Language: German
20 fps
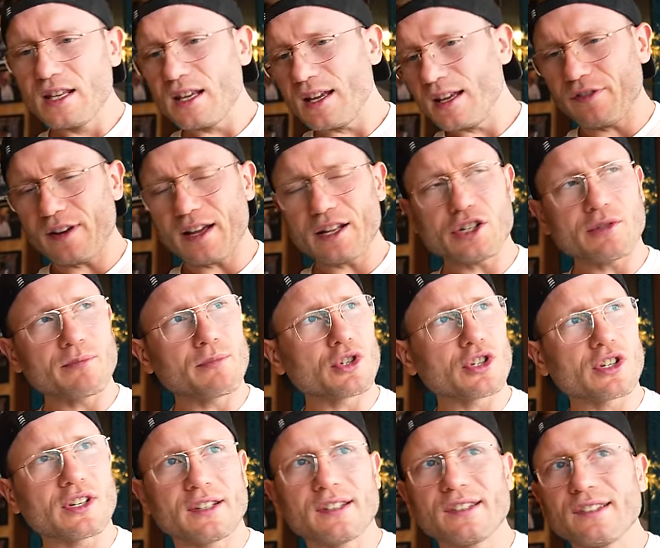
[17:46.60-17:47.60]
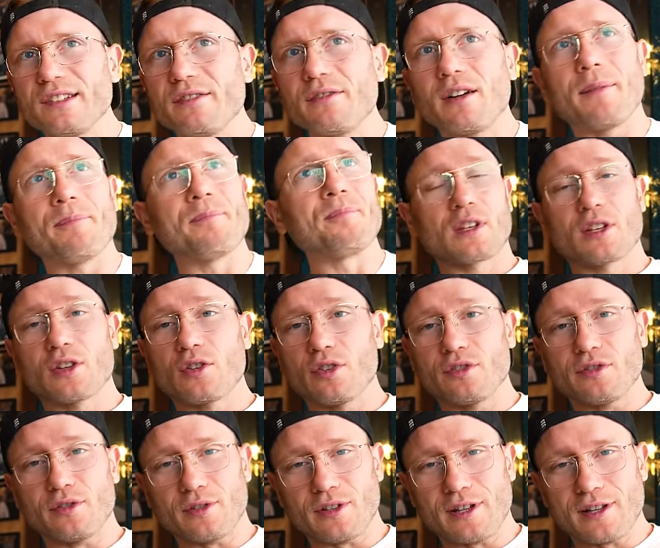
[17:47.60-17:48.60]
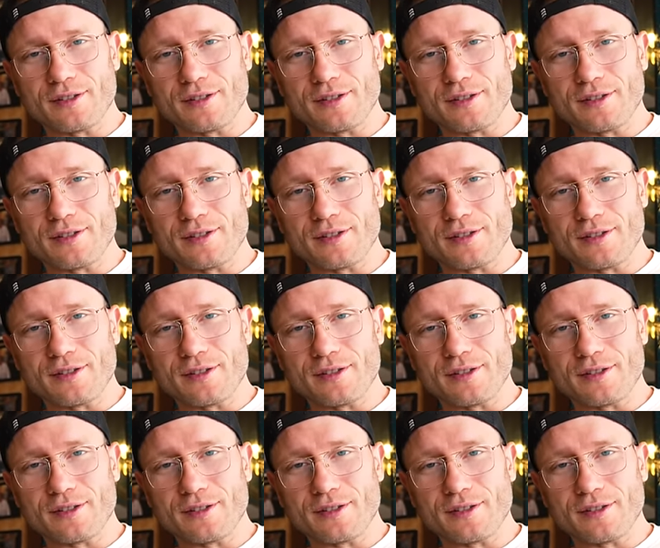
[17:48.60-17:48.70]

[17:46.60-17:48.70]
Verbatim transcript: Hier Fleisch ein bisschen intensiver. Ich küsse eure